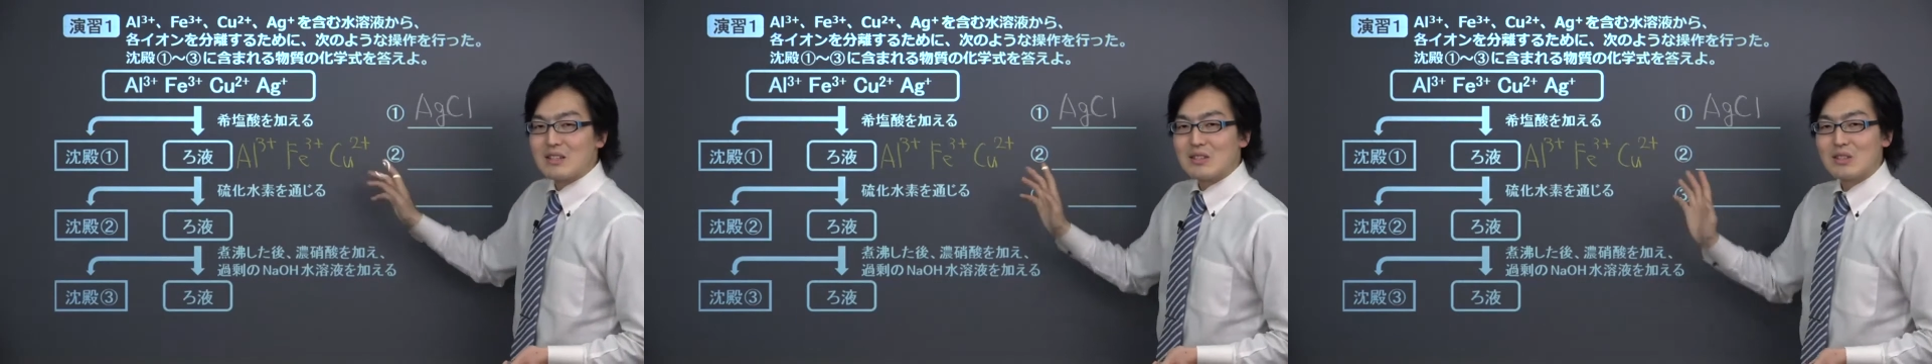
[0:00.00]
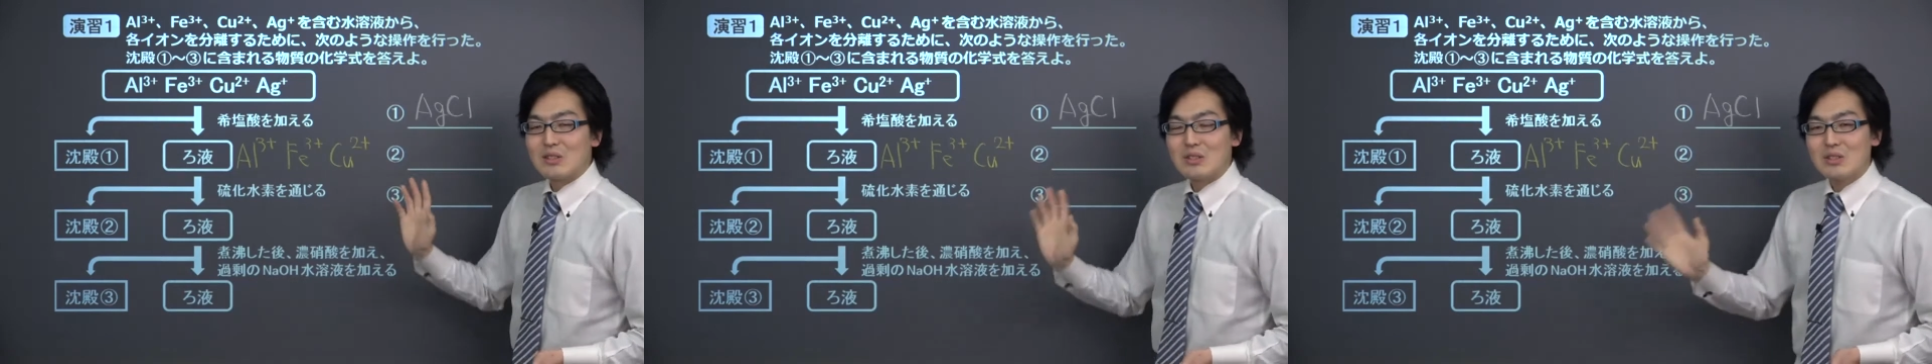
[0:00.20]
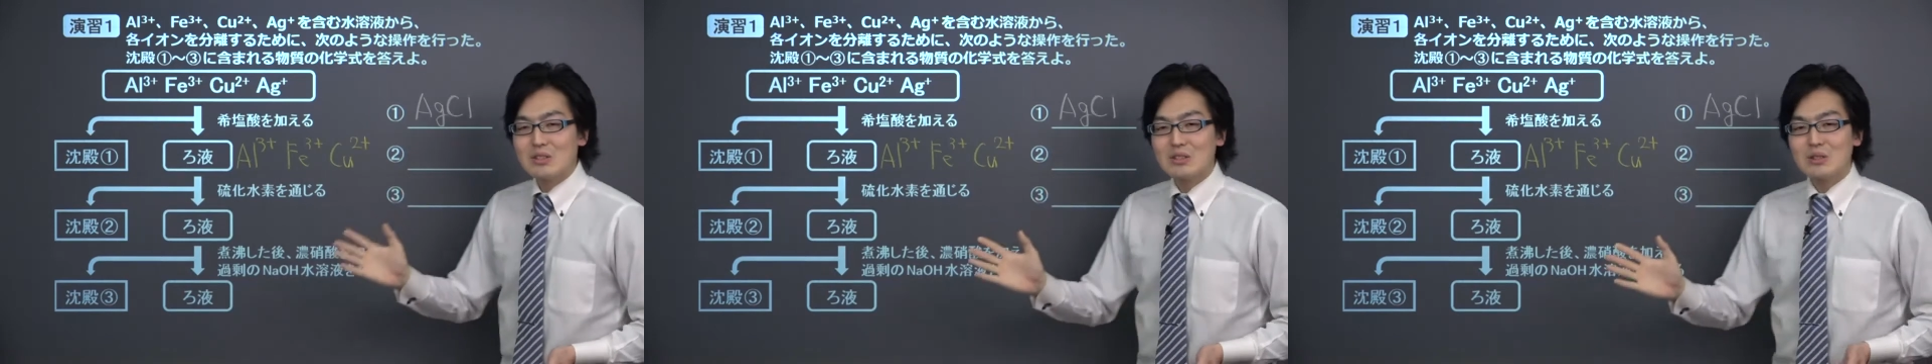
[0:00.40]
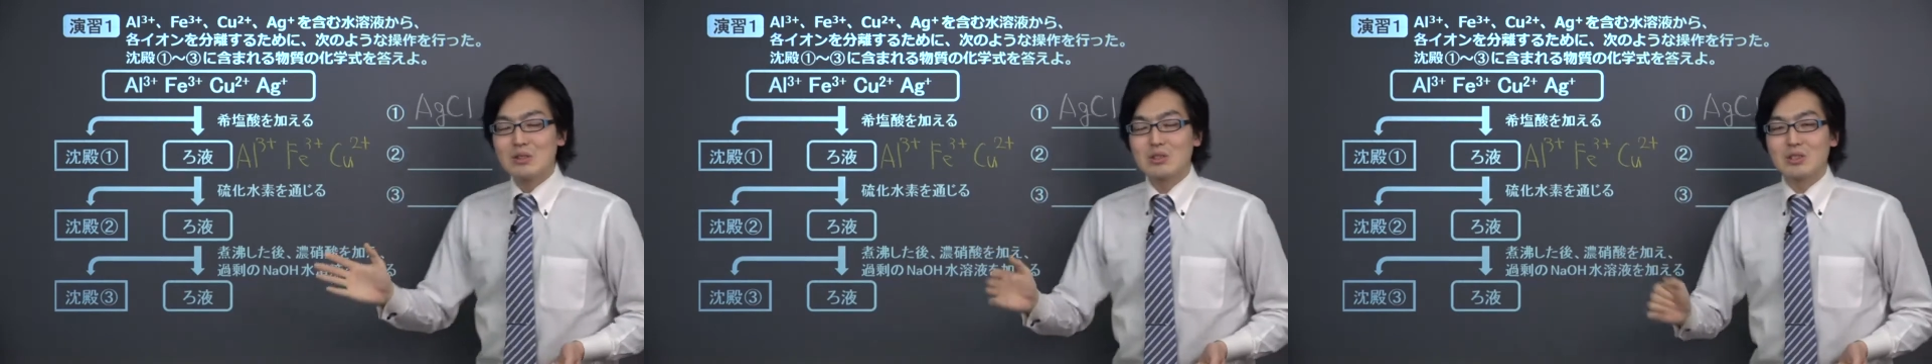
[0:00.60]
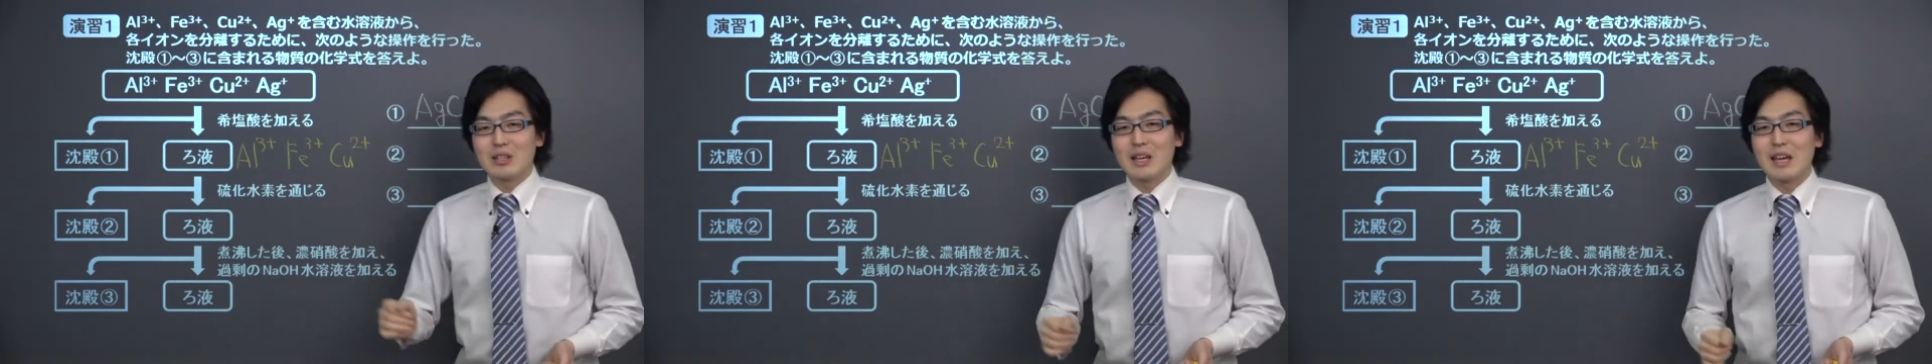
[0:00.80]
すんご
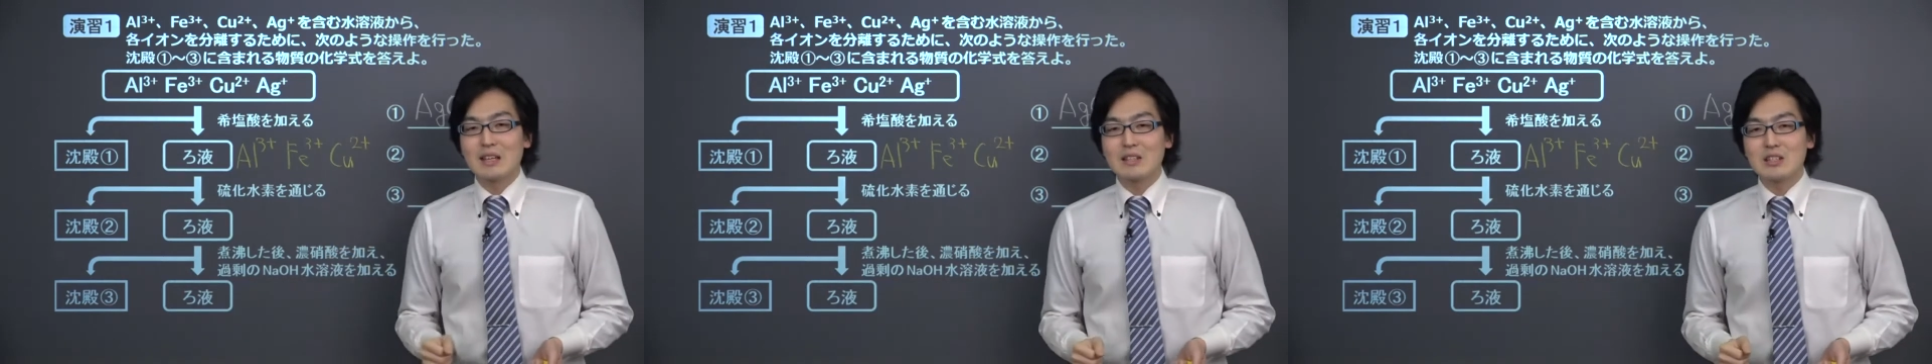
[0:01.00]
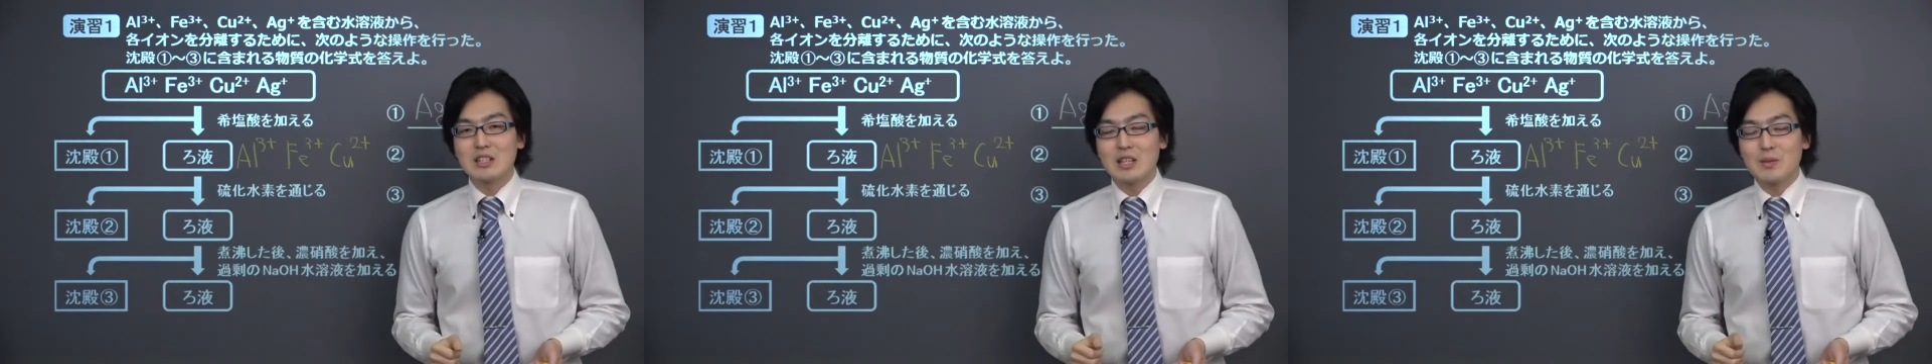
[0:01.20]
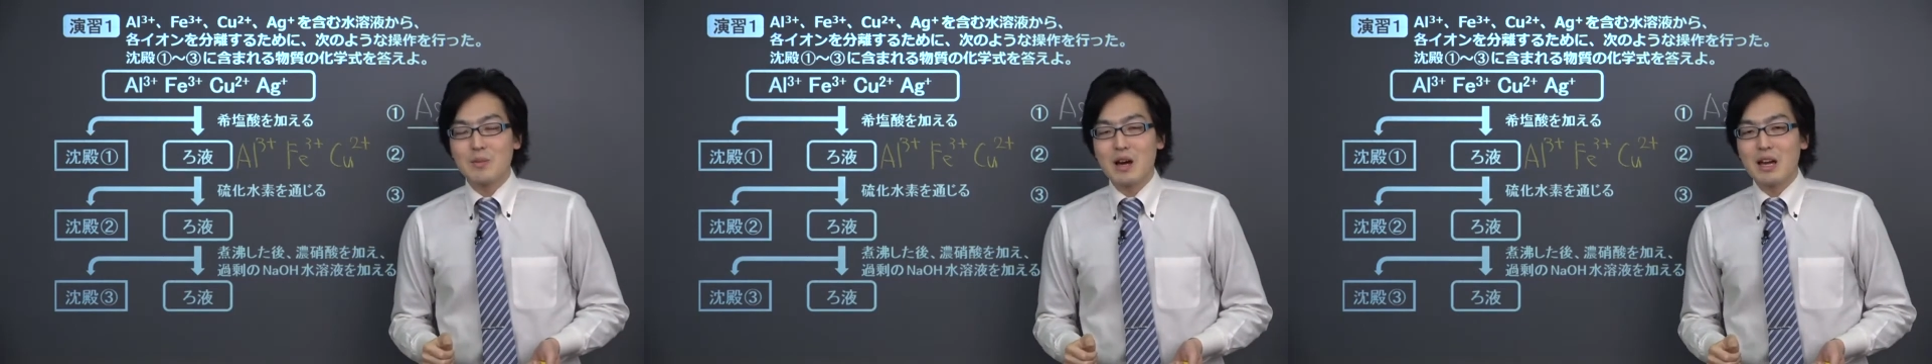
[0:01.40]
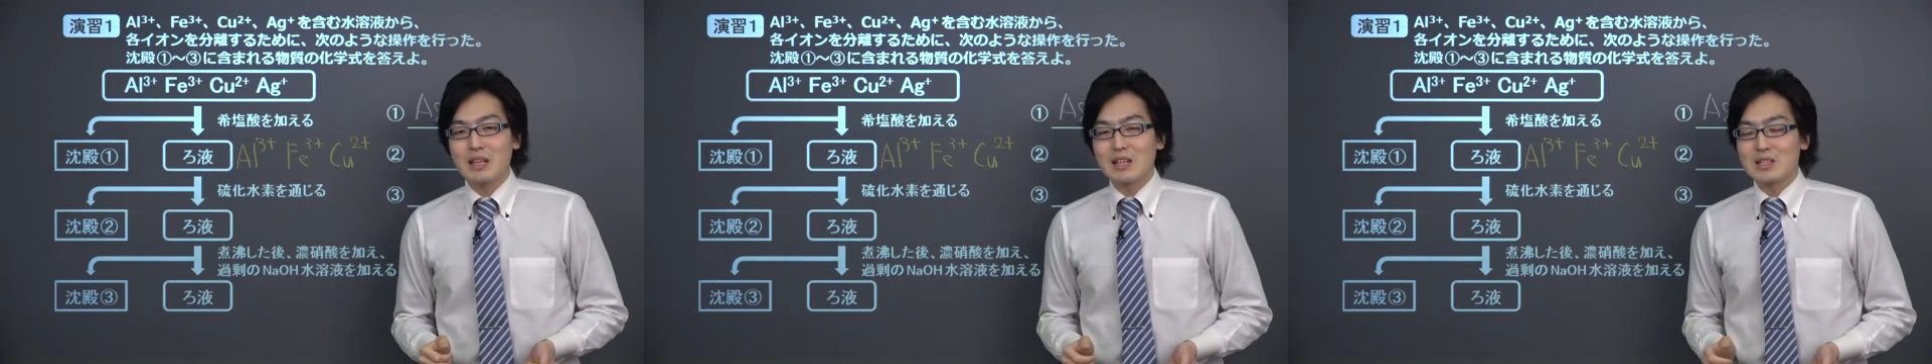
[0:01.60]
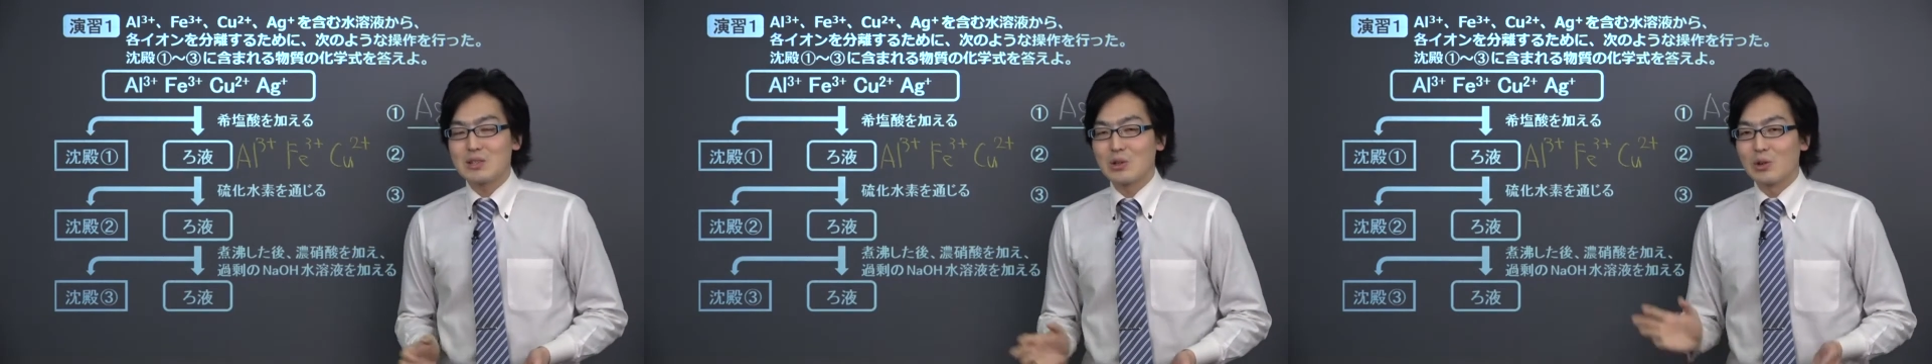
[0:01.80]
く S2
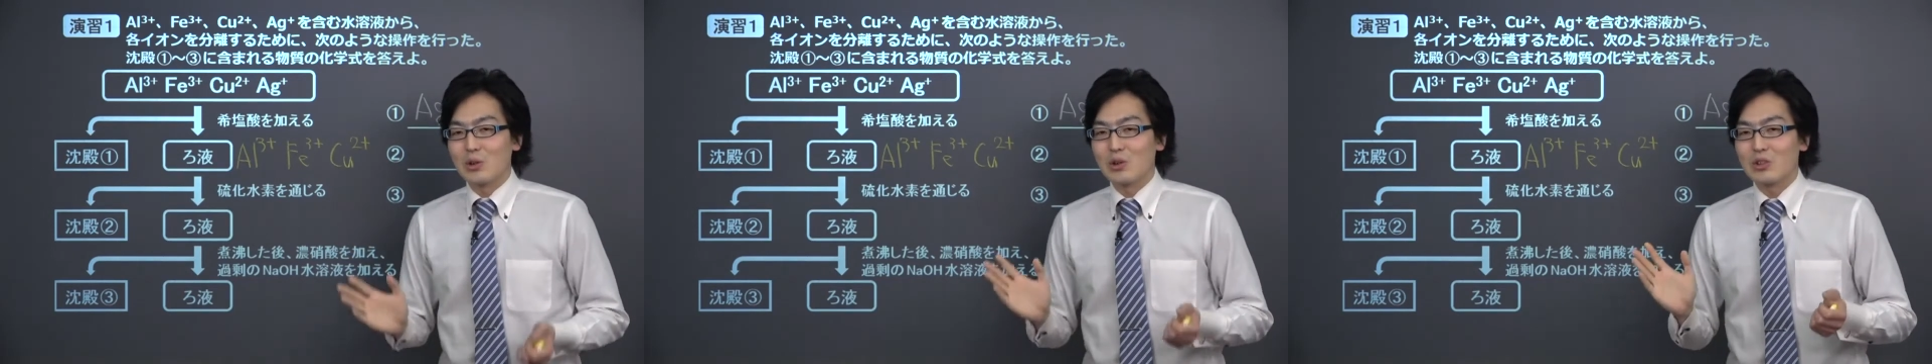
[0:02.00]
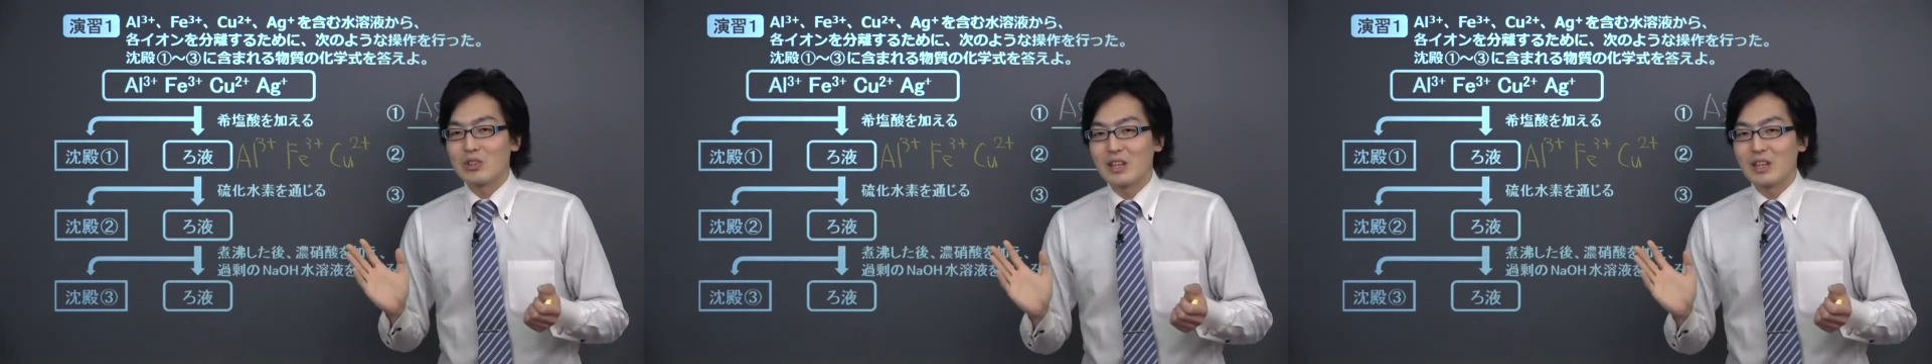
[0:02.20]
マイナスと